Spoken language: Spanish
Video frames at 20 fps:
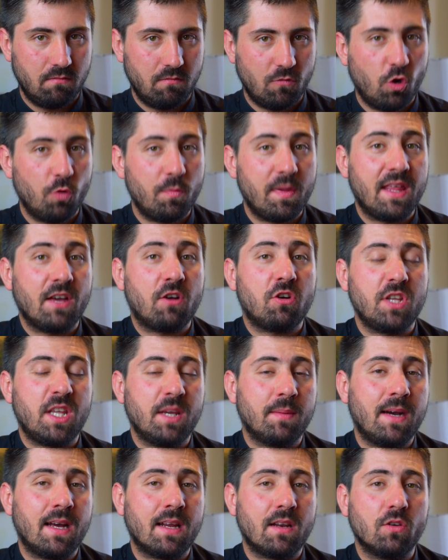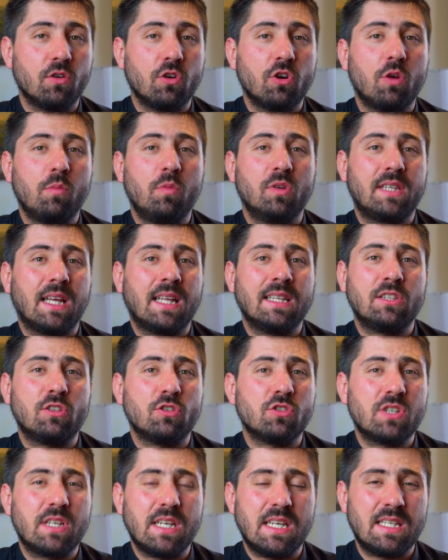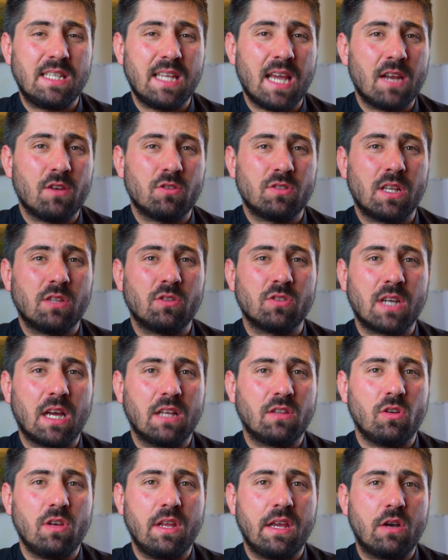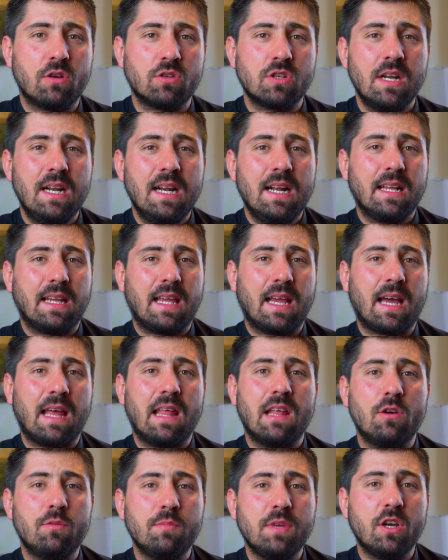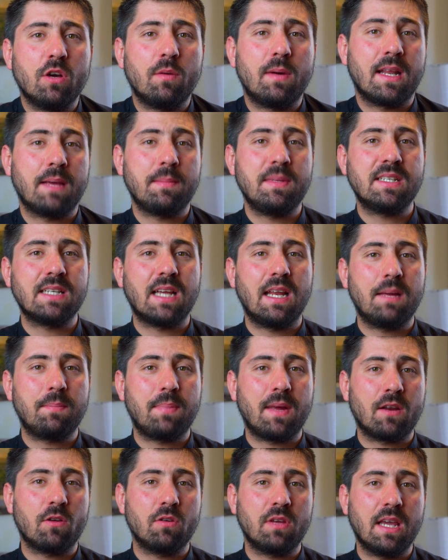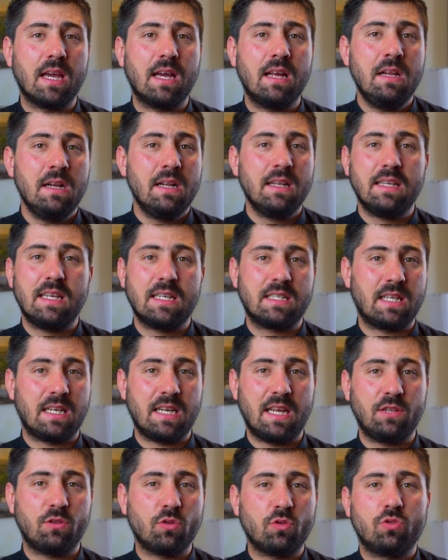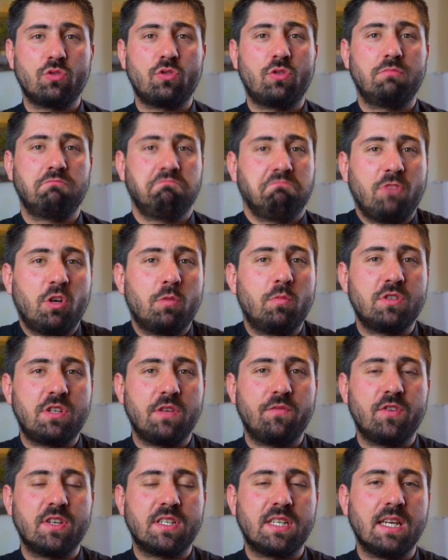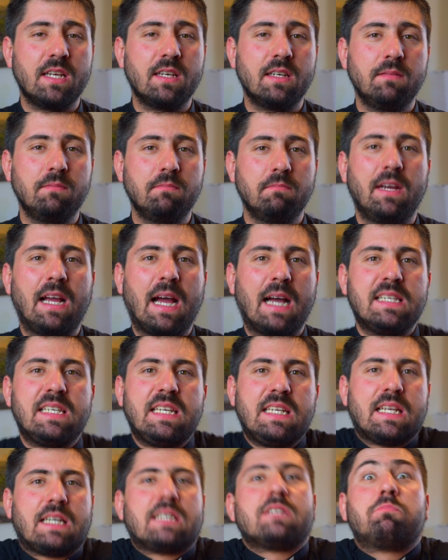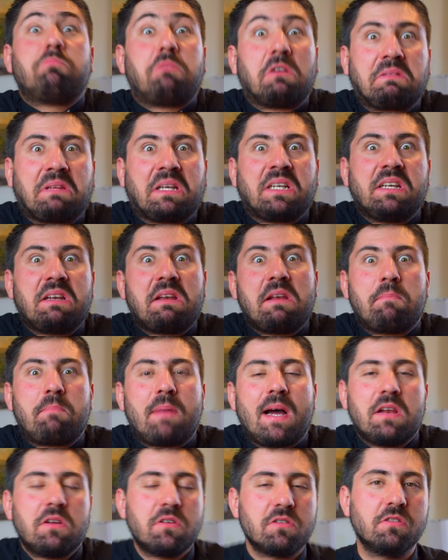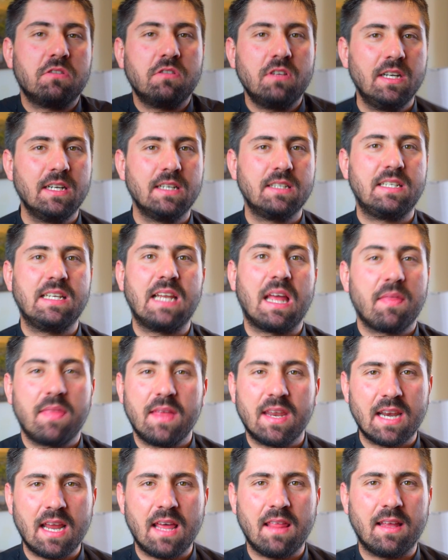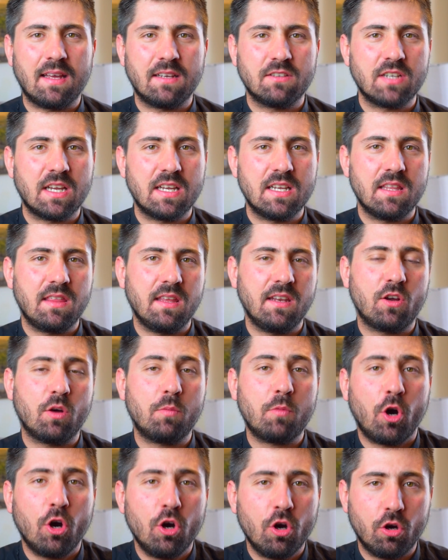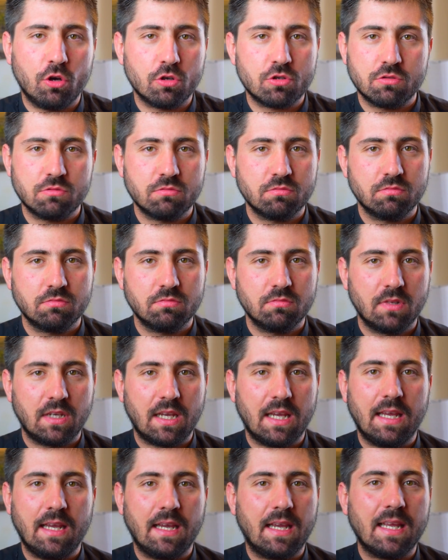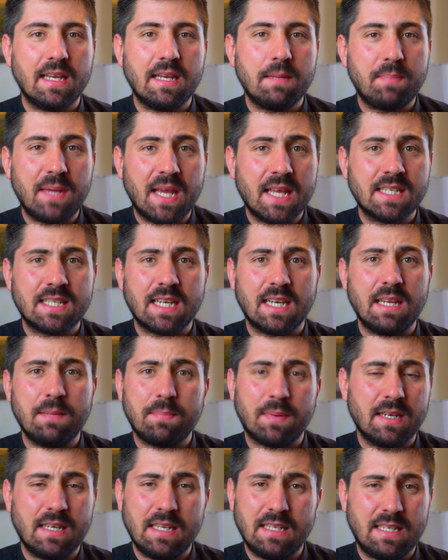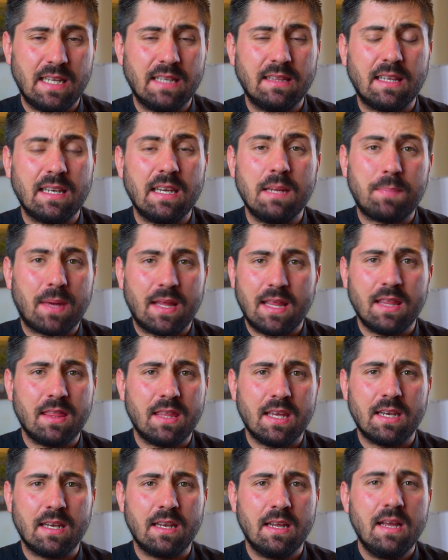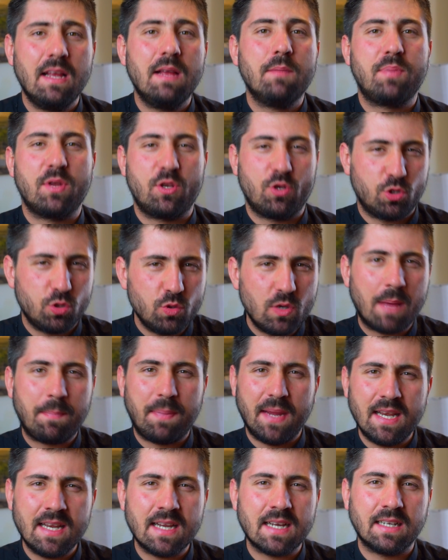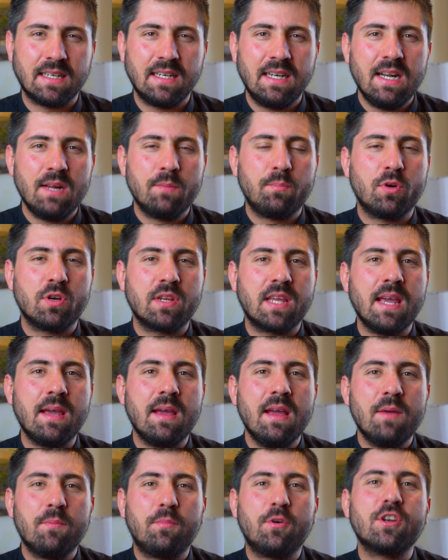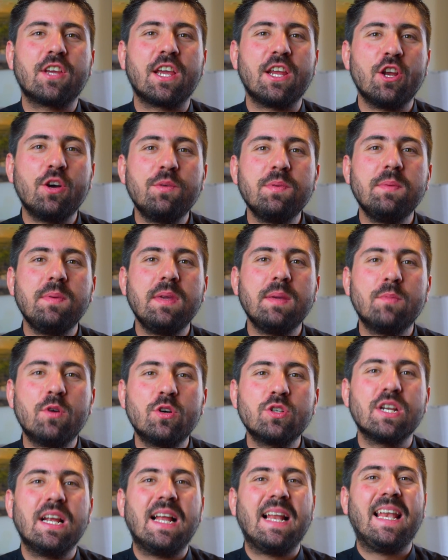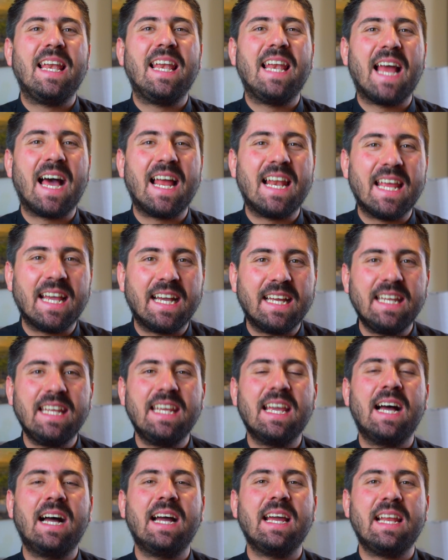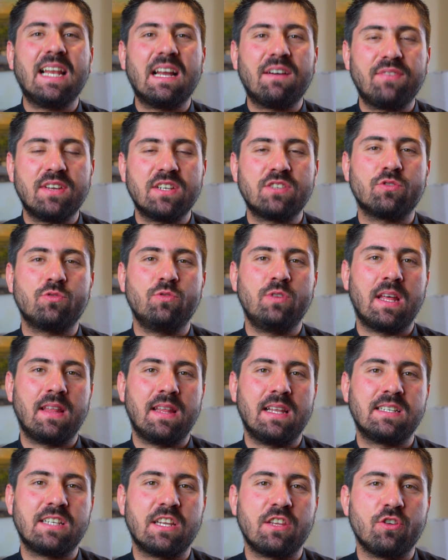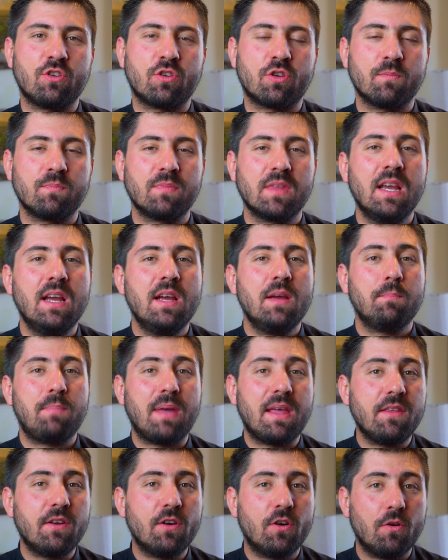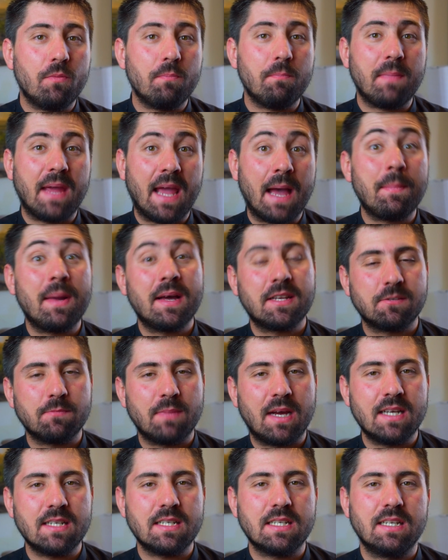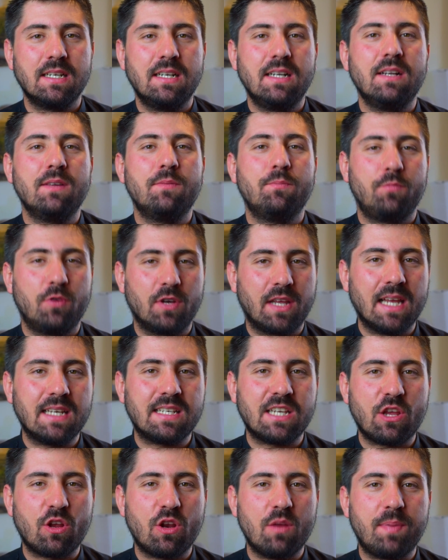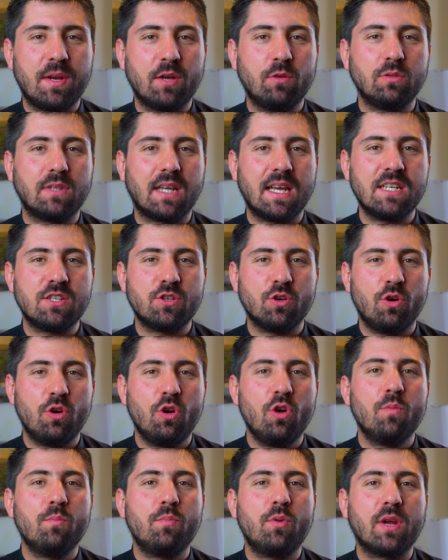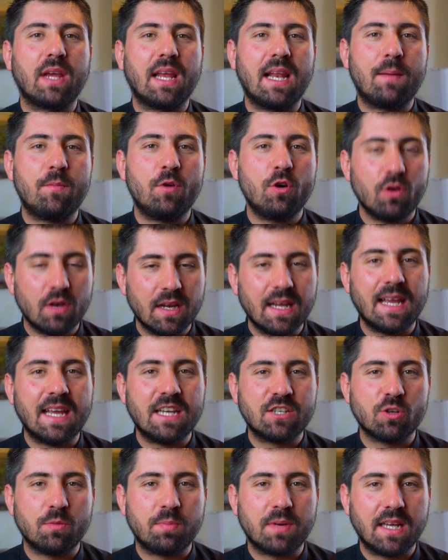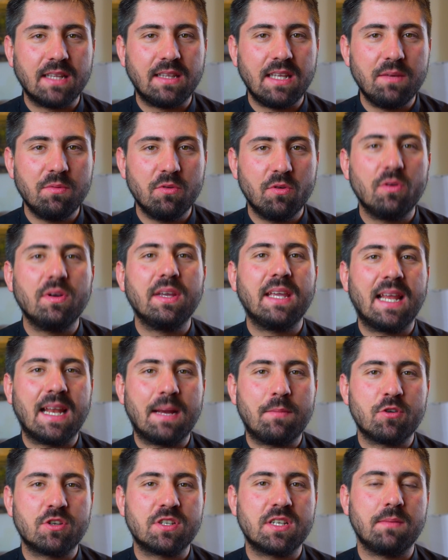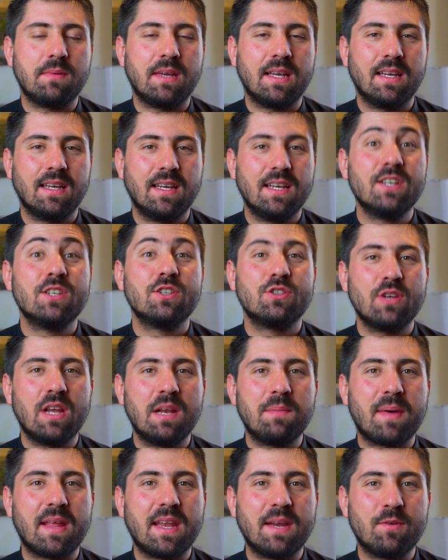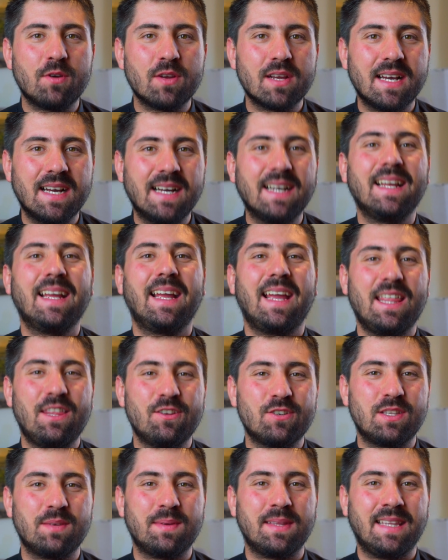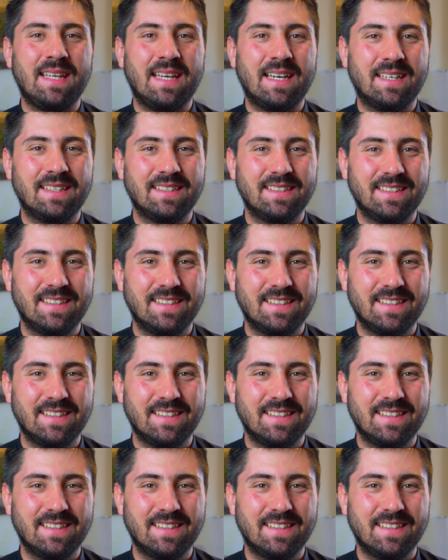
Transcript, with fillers: O me dejo llevar, ¿no? Como tantos cristianos, tantos católicos, que cada domingo van a misa a la parroquia y están ahí todos como si fuesen gallinas puestas en el palo, ¿no? Sin hacer nada, o sea, decir, como hongos, que, ni piensan, ni, ni, sienten, ni padecen. Pero eso es una pena. ¿Por qué? Porque no vivimos la alegría y la frescura del Señor. Pedro, ¿me amas más? ¿Por qué el Señor le pregunta eso? porque el amor es objetivo y el amor se ve. Soy el Padre Borja, que Dios te bendiga.